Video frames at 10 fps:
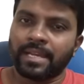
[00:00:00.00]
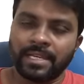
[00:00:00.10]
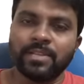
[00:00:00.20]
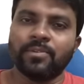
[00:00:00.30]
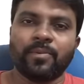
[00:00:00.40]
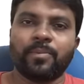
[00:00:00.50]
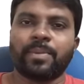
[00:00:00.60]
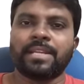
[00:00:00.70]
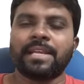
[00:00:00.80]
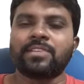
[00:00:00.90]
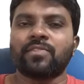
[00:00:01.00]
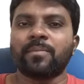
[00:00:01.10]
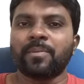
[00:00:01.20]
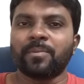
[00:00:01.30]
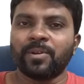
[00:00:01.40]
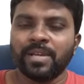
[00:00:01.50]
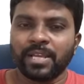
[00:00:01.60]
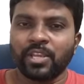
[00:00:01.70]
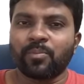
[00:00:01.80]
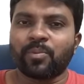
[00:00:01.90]
అన్ని ప్రజాస్వామ్యంలో
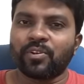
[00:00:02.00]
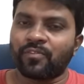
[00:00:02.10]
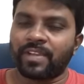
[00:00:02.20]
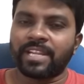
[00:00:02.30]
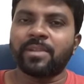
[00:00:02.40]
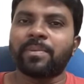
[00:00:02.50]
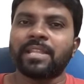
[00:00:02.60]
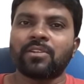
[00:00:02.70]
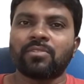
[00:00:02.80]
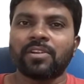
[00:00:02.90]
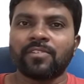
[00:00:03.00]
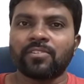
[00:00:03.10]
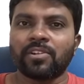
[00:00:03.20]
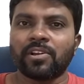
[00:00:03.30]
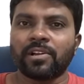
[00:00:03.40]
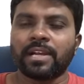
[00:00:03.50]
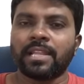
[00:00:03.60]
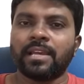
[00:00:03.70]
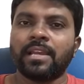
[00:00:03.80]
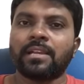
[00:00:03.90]
ఎప్పుడు వినని పదాలు కూడా వింటున్నాం
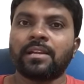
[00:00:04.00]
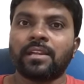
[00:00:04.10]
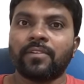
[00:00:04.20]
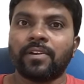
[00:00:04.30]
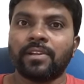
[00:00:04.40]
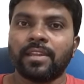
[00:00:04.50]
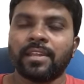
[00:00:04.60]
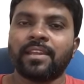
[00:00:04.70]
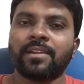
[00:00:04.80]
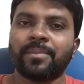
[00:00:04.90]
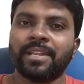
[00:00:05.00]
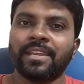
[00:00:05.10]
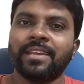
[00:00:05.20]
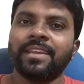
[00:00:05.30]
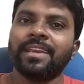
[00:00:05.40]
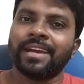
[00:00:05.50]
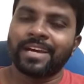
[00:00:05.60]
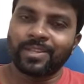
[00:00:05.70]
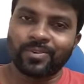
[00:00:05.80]
కదా ఏకగ్రీవాలు నేరమని అది